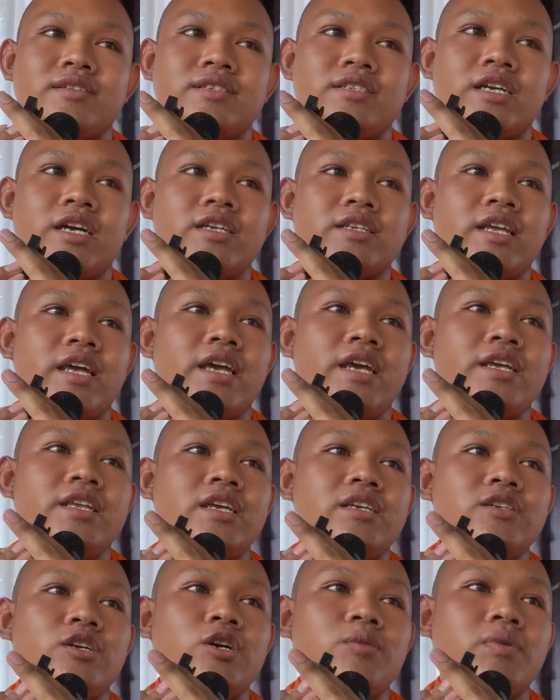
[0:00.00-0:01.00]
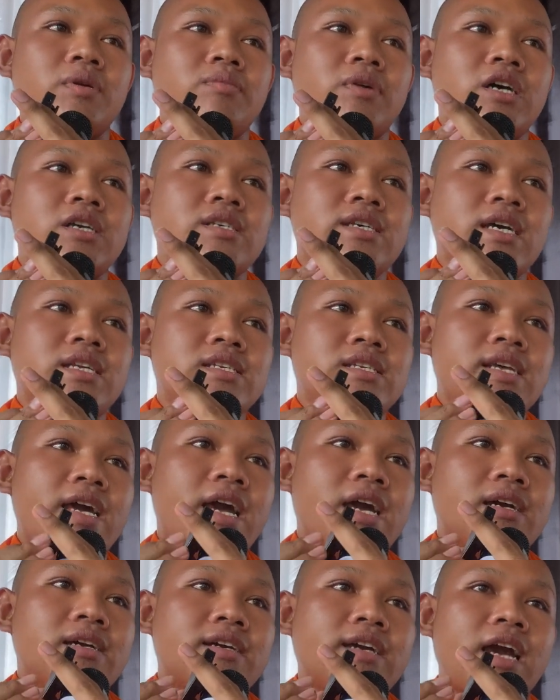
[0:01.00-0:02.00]
chân tới nhẹ nhõm bật bò sát
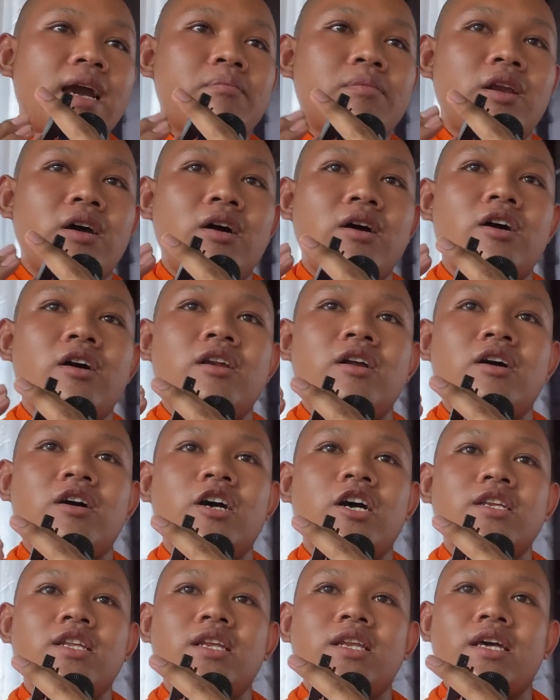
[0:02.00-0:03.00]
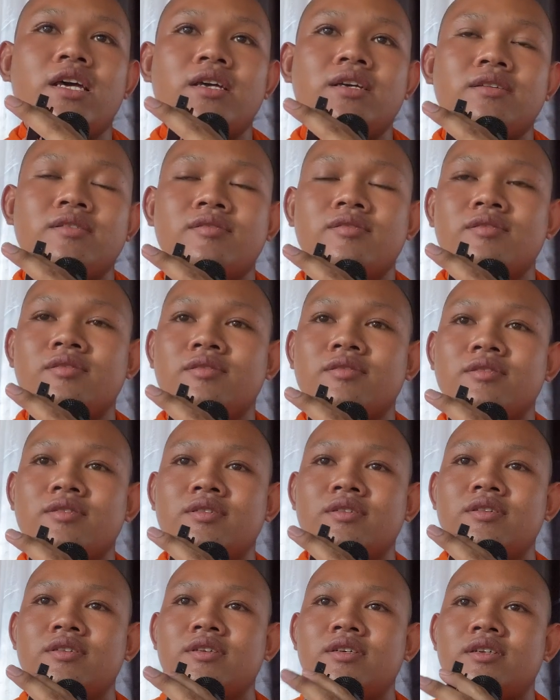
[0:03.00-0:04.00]
sang cam lo thế nè
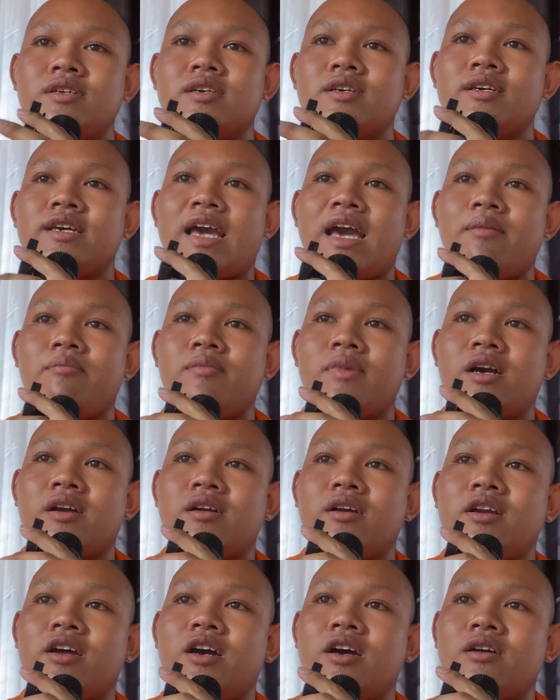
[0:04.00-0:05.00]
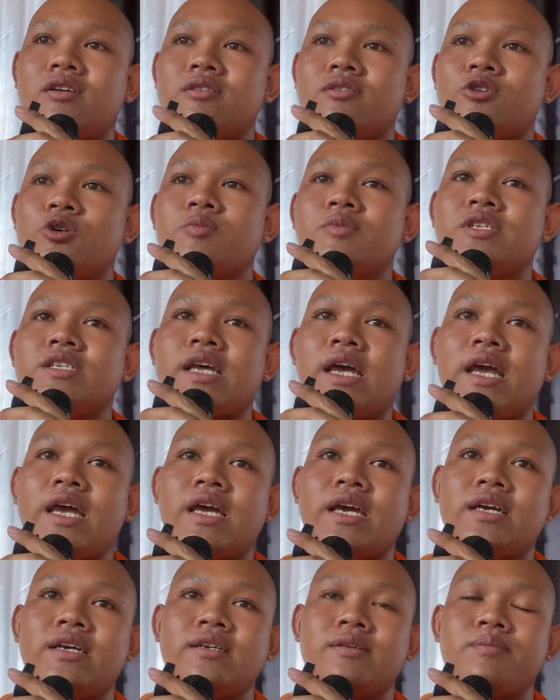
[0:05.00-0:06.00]
cam mặc cọ cầm
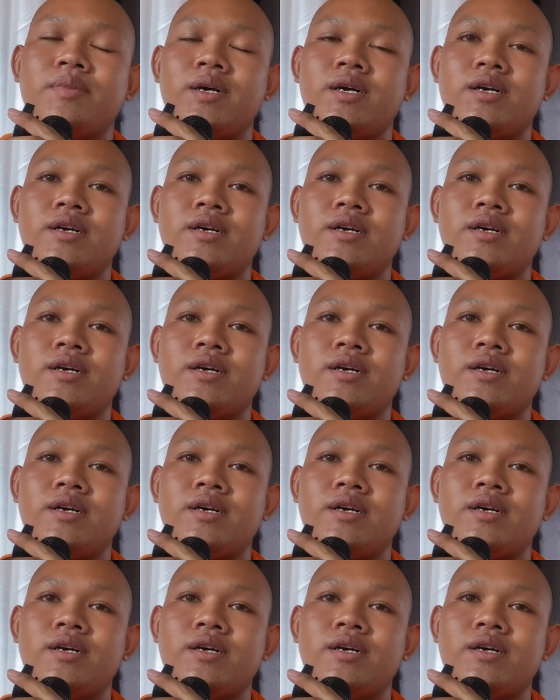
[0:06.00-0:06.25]
sang